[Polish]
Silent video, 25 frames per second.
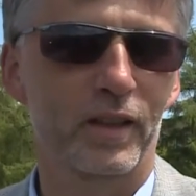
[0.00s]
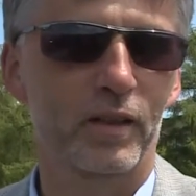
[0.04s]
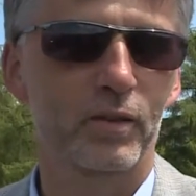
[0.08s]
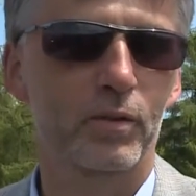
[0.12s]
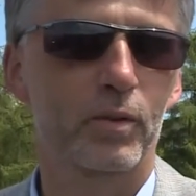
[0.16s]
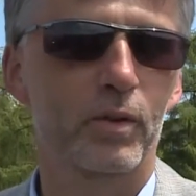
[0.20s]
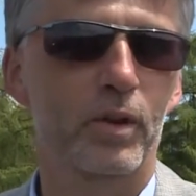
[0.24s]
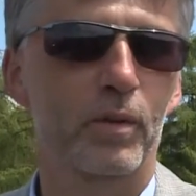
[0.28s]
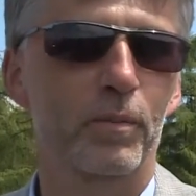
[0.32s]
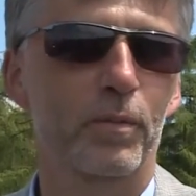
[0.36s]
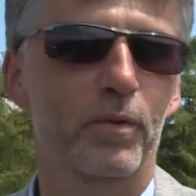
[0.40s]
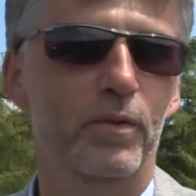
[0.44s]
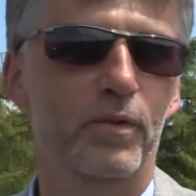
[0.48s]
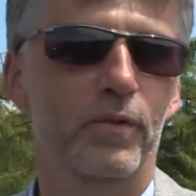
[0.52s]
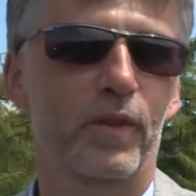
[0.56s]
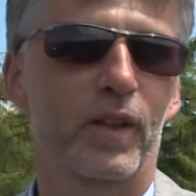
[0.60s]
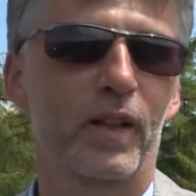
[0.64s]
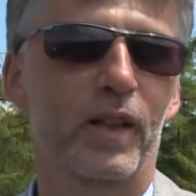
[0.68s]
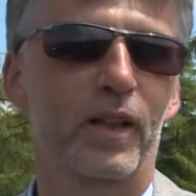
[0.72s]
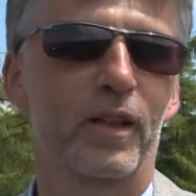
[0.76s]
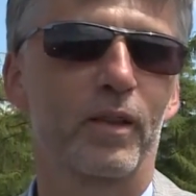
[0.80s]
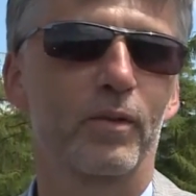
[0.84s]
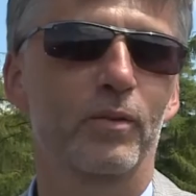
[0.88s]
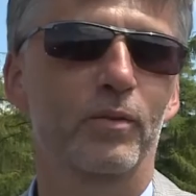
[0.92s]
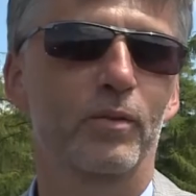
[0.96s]
które
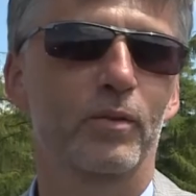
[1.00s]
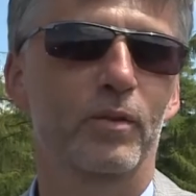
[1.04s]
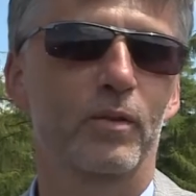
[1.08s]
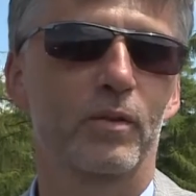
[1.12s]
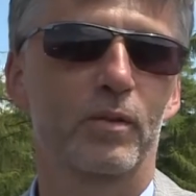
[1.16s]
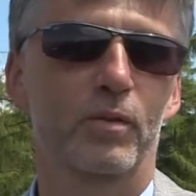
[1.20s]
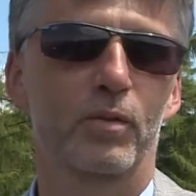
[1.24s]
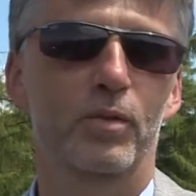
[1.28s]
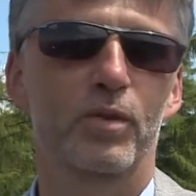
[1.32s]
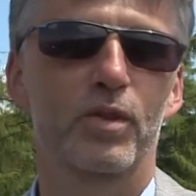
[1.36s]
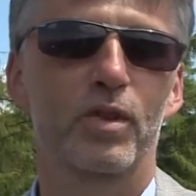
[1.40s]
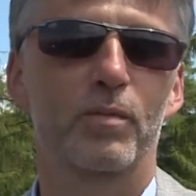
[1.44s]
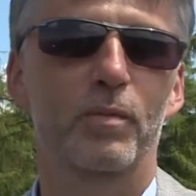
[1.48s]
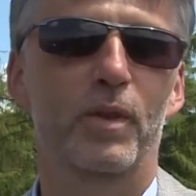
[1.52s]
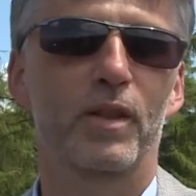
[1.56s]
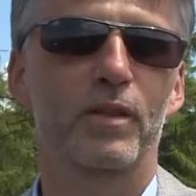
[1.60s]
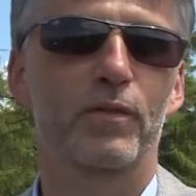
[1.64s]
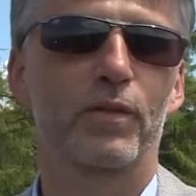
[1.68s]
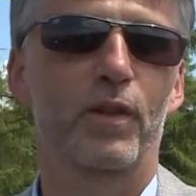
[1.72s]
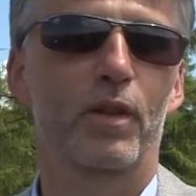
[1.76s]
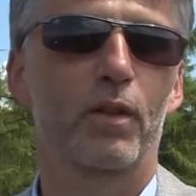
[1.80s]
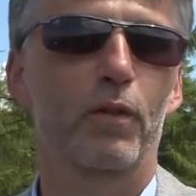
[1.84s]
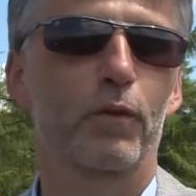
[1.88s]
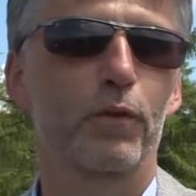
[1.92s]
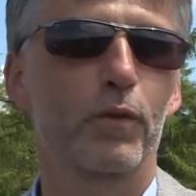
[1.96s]
pozwalają utrzymać
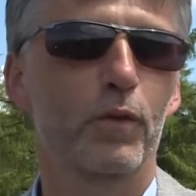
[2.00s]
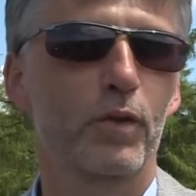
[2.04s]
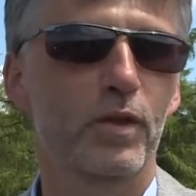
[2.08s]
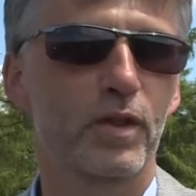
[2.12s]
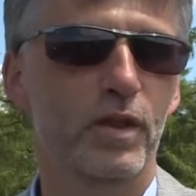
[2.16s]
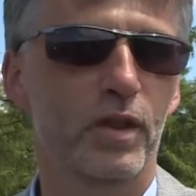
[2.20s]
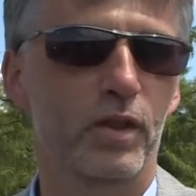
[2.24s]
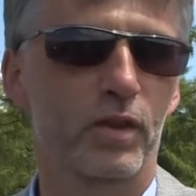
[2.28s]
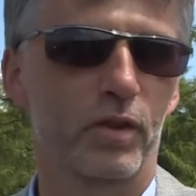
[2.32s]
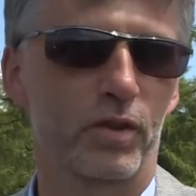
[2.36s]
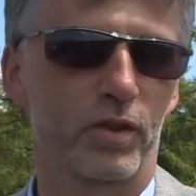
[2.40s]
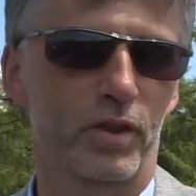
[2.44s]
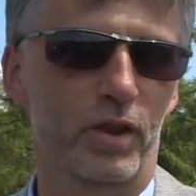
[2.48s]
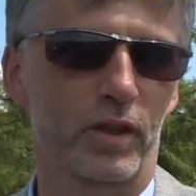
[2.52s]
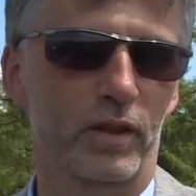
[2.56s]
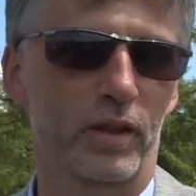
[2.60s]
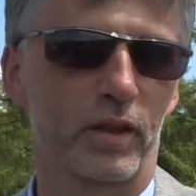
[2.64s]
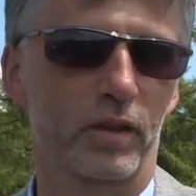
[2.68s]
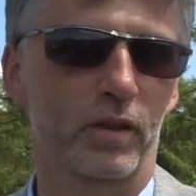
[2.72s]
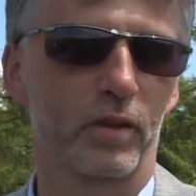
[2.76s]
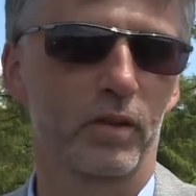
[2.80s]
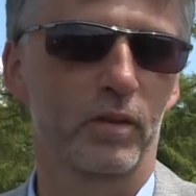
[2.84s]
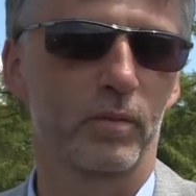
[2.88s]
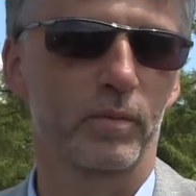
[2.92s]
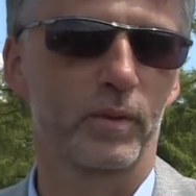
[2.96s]
wielofunkcyjność
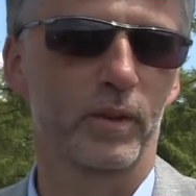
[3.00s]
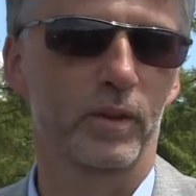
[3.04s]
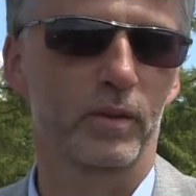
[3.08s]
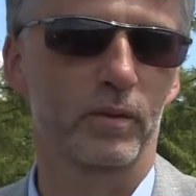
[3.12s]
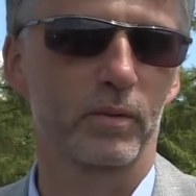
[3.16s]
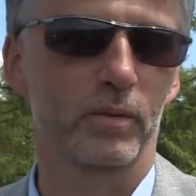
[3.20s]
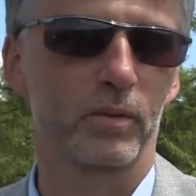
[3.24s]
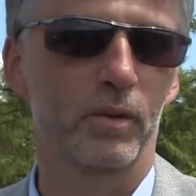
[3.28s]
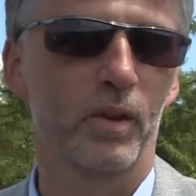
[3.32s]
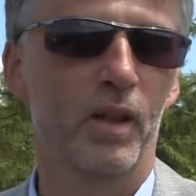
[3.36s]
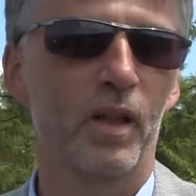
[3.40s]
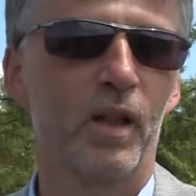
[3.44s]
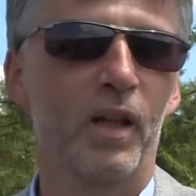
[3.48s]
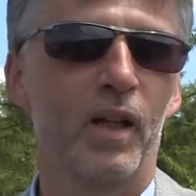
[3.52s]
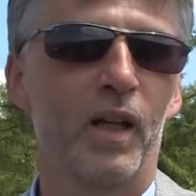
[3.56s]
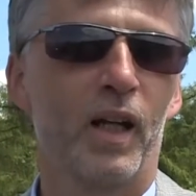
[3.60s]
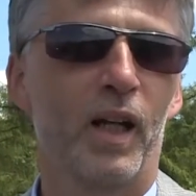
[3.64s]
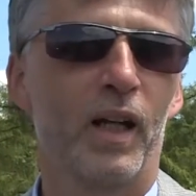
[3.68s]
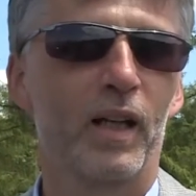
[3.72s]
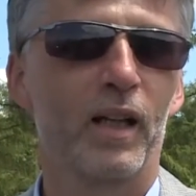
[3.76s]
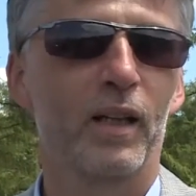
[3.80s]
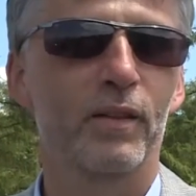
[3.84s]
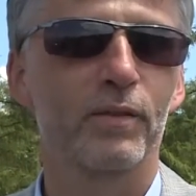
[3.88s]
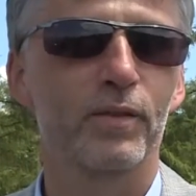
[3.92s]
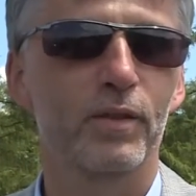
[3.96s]
takiego obiektu.
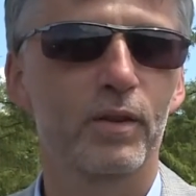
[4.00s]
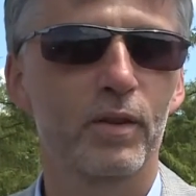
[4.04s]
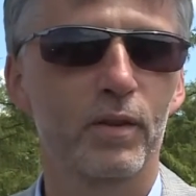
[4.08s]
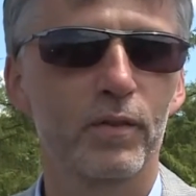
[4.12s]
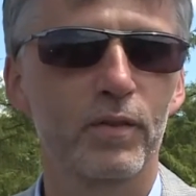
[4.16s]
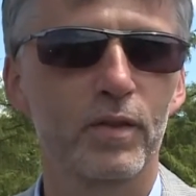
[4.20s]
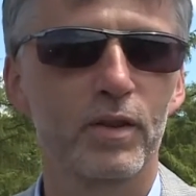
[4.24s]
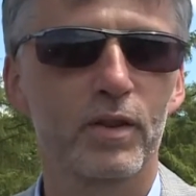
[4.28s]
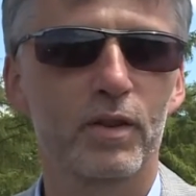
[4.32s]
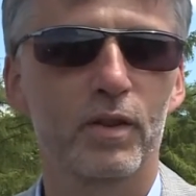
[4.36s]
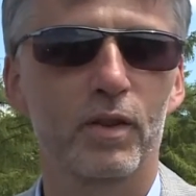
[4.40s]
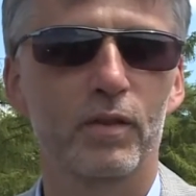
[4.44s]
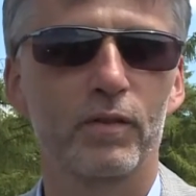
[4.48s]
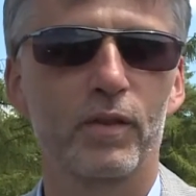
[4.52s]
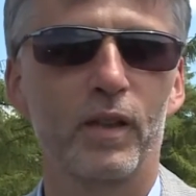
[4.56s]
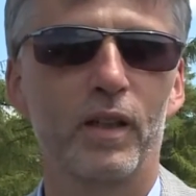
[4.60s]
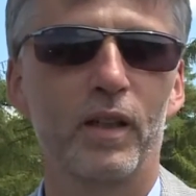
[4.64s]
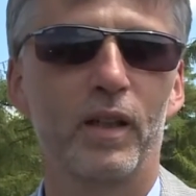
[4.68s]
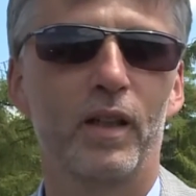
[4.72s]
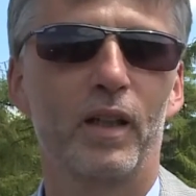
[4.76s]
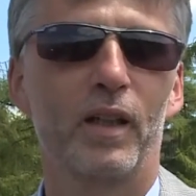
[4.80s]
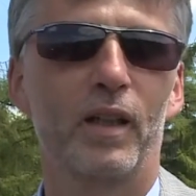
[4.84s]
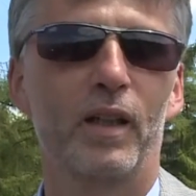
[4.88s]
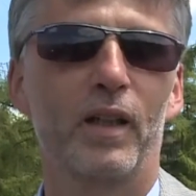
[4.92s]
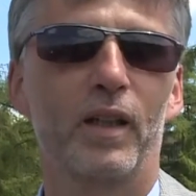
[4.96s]
Hala widowiskowa,
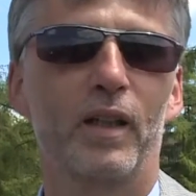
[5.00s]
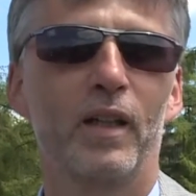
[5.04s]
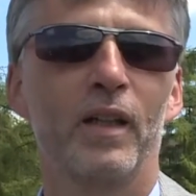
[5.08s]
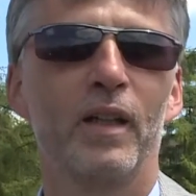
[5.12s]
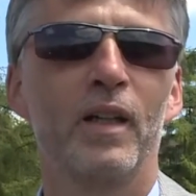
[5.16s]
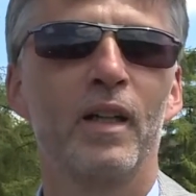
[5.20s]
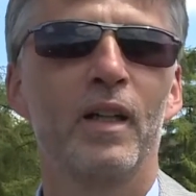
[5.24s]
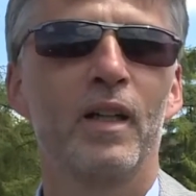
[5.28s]
hala